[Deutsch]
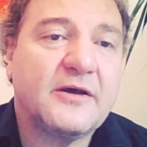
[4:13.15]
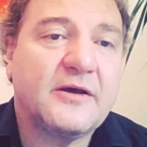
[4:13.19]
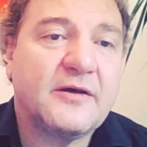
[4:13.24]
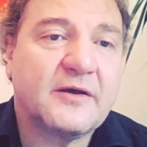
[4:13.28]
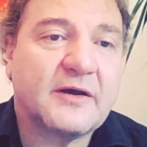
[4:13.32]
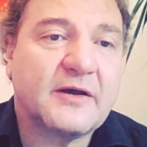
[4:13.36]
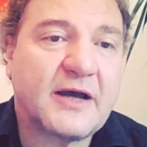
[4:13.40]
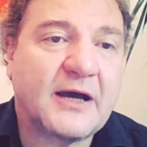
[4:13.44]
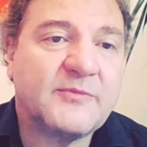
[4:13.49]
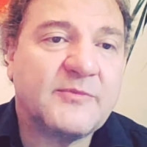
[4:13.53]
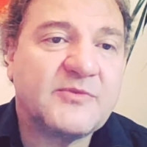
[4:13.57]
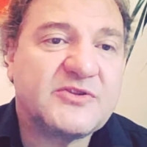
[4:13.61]

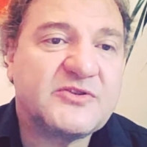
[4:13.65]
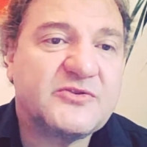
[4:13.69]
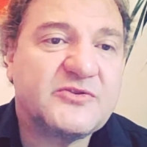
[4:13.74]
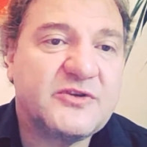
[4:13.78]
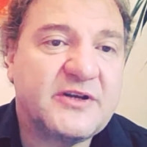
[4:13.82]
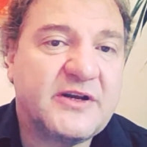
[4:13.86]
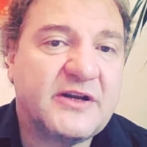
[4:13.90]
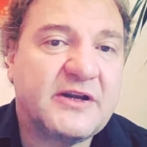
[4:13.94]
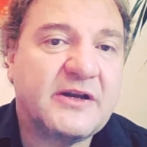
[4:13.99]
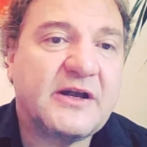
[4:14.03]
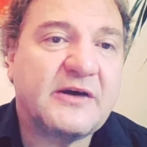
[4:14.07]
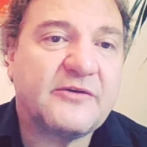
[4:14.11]
kam es zu
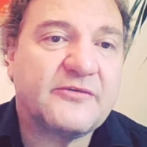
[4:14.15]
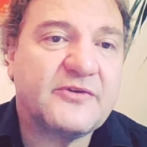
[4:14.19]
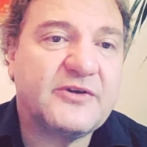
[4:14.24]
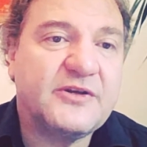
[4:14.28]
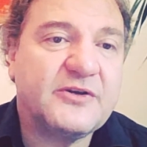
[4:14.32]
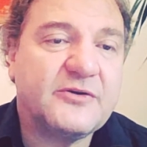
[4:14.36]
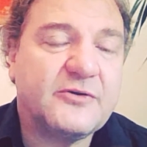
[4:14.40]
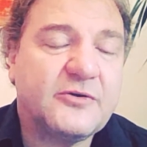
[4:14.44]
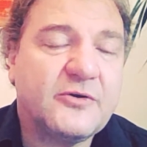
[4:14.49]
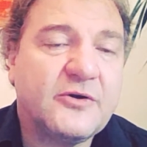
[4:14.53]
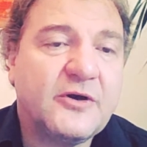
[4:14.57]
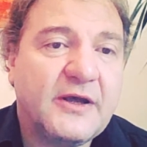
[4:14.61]
den
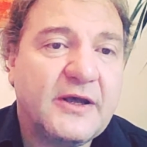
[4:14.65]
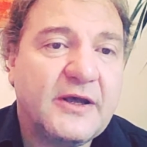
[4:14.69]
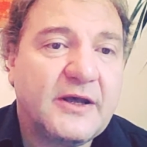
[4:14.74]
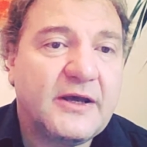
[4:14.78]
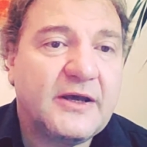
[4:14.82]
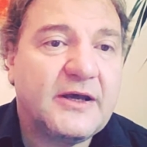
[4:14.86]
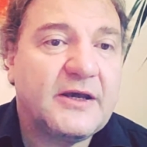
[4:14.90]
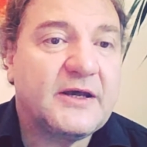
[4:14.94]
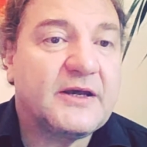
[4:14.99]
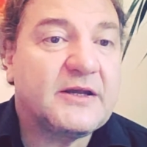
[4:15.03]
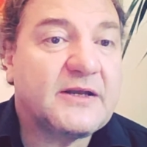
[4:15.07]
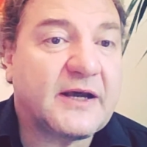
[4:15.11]
Inhaftierungen.
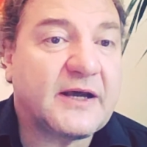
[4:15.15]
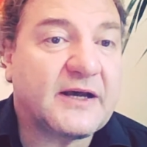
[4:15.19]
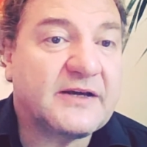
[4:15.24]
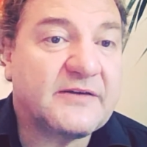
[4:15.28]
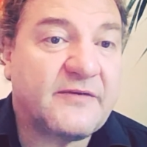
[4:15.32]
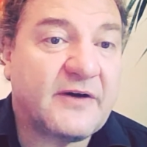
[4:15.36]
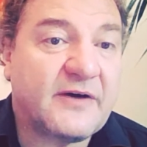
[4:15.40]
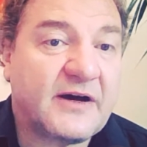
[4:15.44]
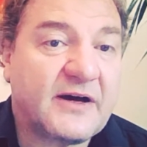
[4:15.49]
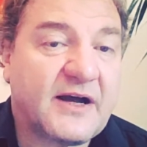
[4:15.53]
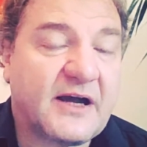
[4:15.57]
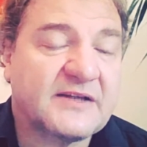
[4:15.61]
Da
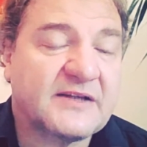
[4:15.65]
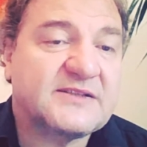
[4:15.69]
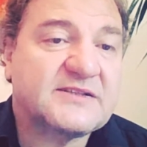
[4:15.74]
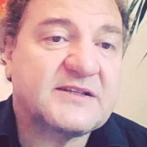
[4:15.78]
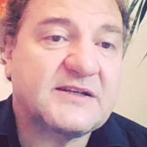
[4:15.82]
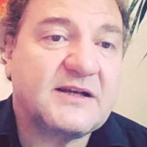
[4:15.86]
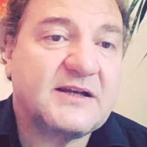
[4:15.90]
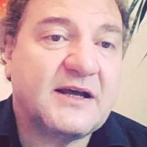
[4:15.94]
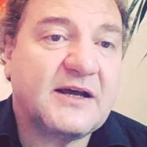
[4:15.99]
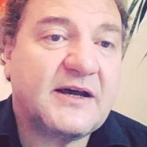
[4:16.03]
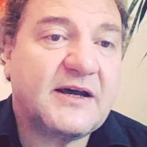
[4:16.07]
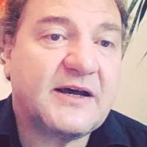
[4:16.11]
war ganz
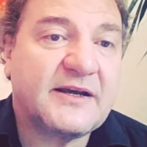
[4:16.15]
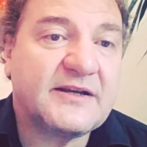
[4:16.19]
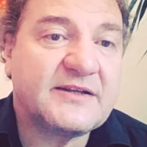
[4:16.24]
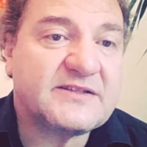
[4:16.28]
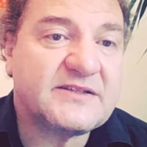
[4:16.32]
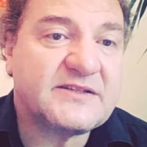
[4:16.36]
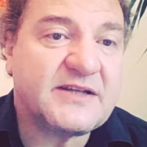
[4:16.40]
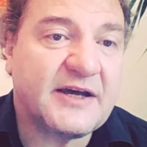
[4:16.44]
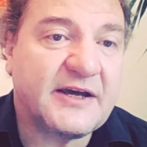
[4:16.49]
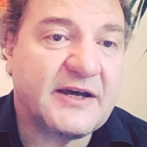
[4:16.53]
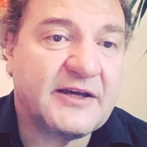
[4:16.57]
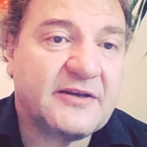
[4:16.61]
klar ein
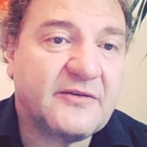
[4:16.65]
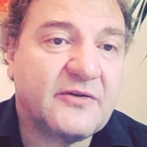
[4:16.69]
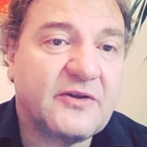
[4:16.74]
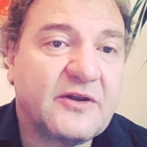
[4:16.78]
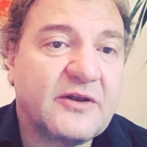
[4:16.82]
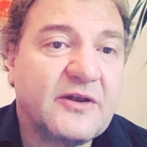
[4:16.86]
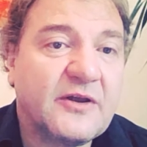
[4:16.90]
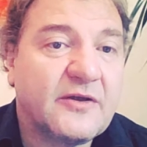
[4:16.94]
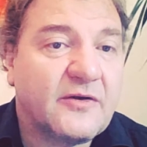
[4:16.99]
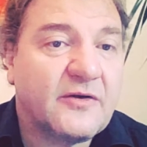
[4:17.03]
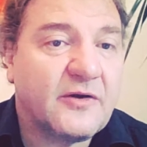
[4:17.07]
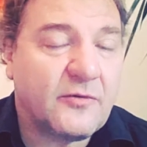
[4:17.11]
Zeichen,
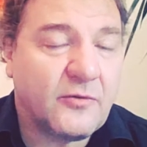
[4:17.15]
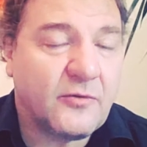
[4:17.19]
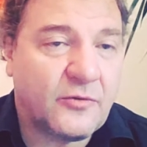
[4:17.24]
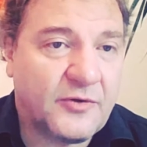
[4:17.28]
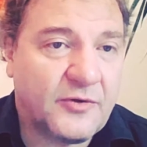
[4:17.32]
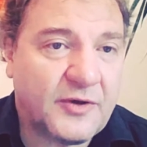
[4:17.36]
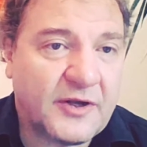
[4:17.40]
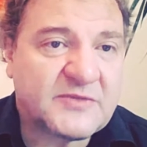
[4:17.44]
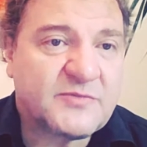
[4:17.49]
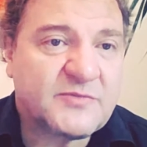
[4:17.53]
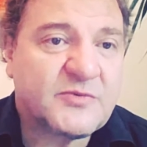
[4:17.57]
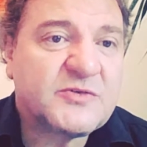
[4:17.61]
und
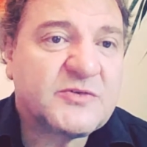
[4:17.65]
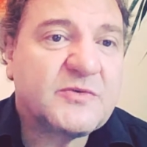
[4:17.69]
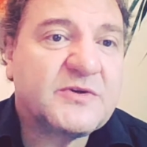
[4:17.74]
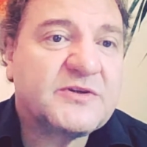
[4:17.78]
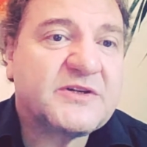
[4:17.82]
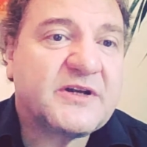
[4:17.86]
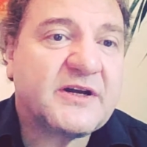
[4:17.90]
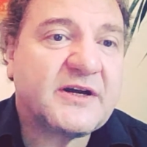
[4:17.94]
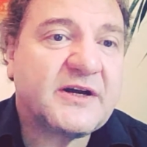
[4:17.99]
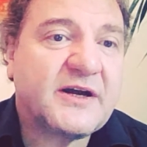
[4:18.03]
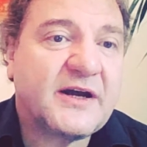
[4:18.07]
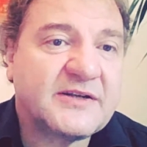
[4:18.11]
das muss man
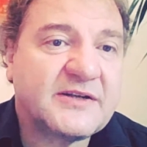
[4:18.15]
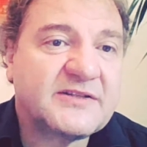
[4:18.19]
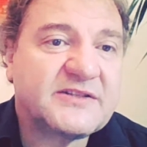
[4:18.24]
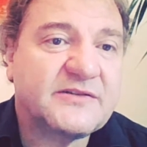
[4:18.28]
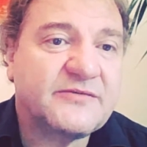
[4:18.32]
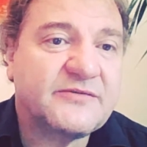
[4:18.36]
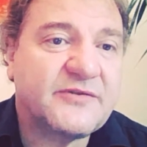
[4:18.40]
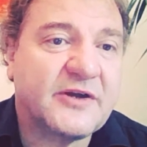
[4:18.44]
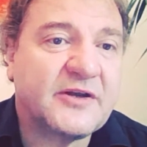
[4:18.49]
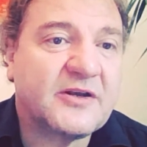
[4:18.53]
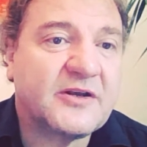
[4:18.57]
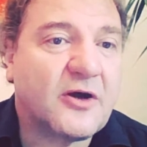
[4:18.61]
sagen, hat sich
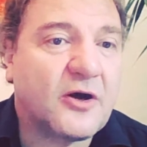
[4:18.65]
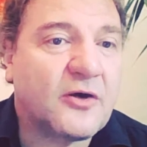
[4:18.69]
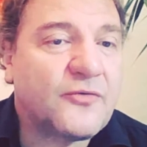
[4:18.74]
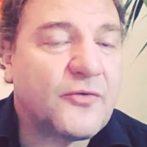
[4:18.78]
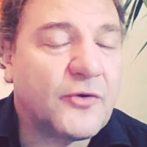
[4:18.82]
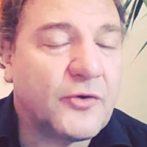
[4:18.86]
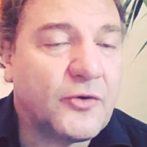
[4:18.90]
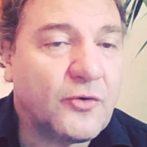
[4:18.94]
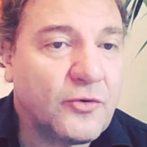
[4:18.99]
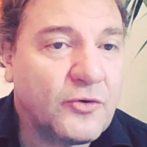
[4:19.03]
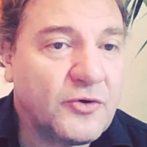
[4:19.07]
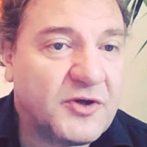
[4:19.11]
verändert, auch
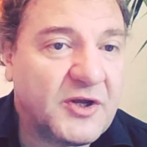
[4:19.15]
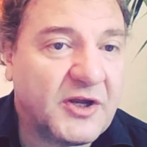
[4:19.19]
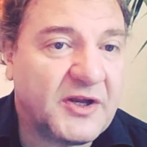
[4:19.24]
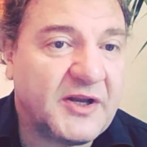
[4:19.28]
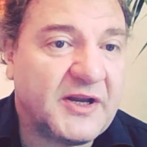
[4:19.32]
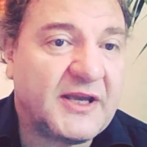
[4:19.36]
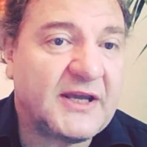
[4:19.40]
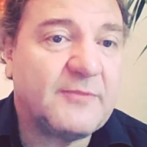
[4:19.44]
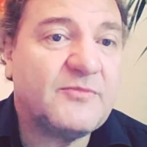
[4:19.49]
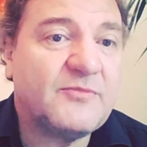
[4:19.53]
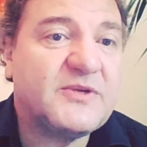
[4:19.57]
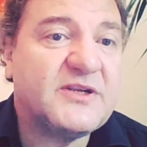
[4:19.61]
von
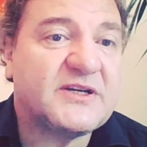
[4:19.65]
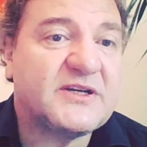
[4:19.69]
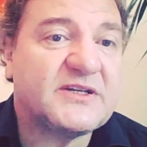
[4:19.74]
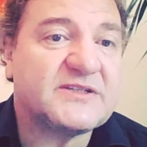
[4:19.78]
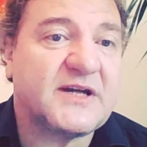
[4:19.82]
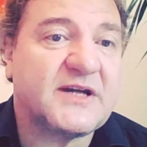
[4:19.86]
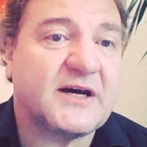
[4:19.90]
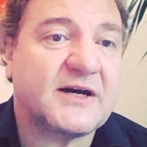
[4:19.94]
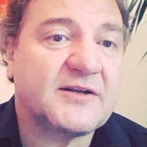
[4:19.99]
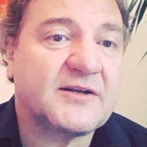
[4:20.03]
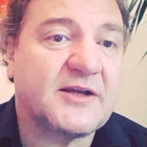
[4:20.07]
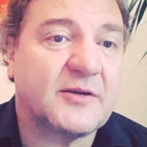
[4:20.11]
Unternehmen, die
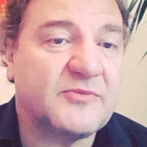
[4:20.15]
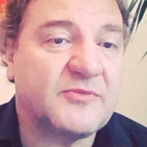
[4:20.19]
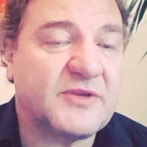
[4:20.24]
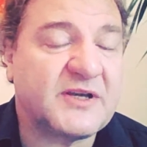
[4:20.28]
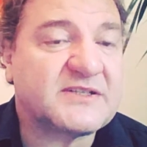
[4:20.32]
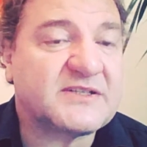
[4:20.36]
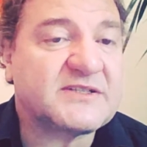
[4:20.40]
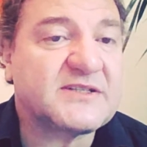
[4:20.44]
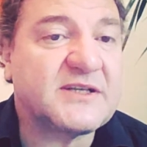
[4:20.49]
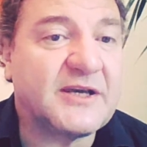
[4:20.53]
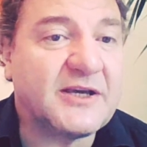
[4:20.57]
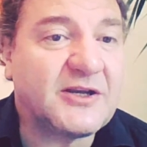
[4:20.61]
gesagt haben,
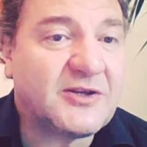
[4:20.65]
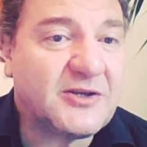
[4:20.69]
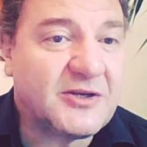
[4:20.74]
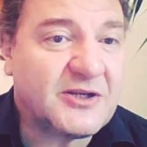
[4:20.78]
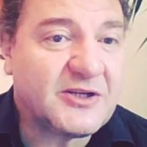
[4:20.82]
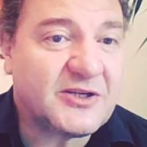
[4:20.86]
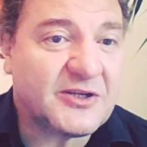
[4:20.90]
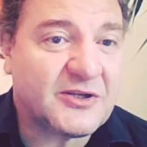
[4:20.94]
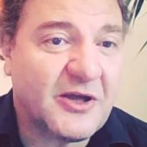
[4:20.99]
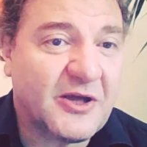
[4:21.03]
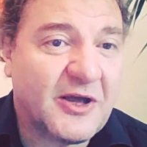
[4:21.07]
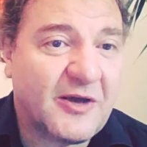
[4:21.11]
das geht
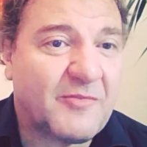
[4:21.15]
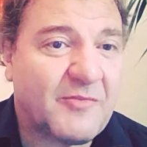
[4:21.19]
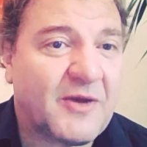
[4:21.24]
nicht.